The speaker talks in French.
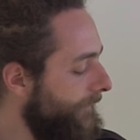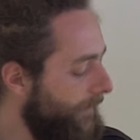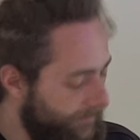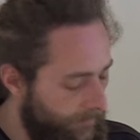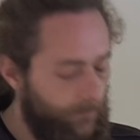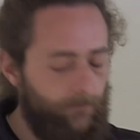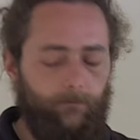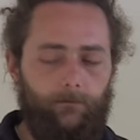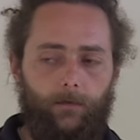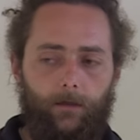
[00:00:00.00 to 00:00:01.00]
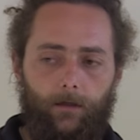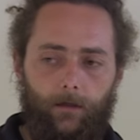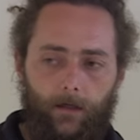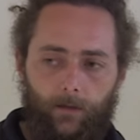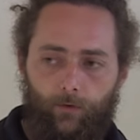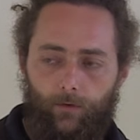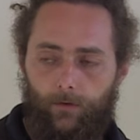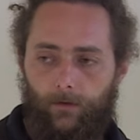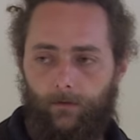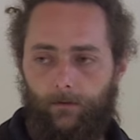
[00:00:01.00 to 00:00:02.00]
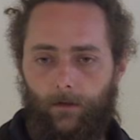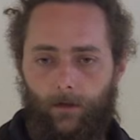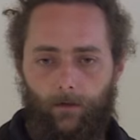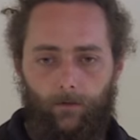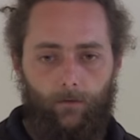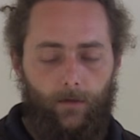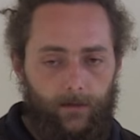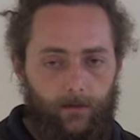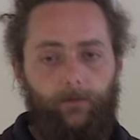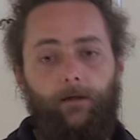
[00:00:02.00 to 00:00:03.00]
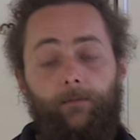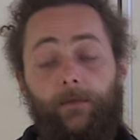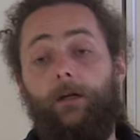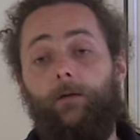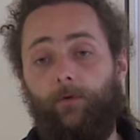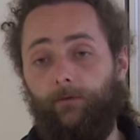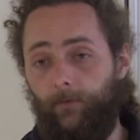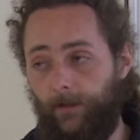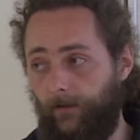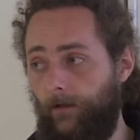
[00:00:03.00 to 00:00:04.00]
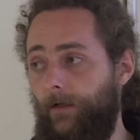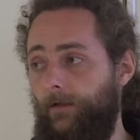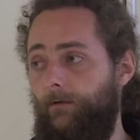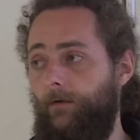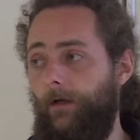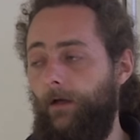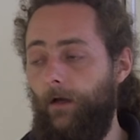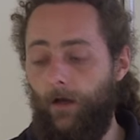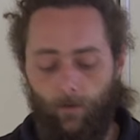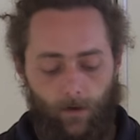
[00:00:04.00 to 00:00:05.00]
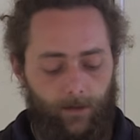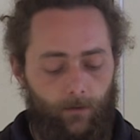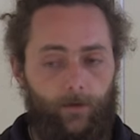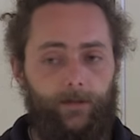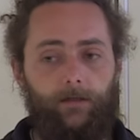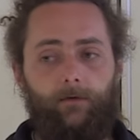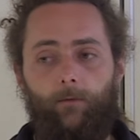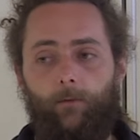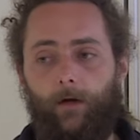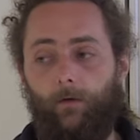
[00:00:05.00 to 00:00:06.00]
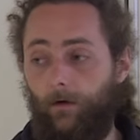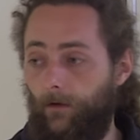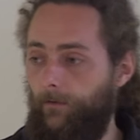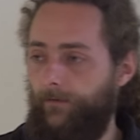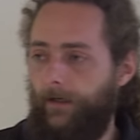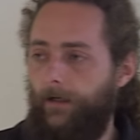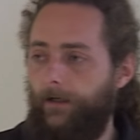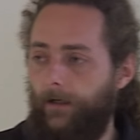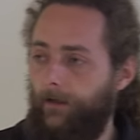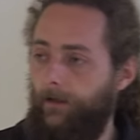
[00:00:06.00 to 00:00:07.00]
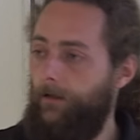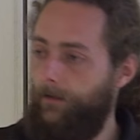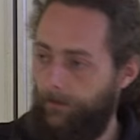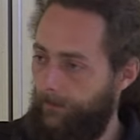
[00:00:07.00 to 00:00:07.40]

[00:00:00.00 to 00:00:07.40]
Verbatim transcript: racines et les mucus où l'azote est amené à la plante d'une manière très particulière, où elle est non lessivable par l'eau, alors que vous savez que les galeries,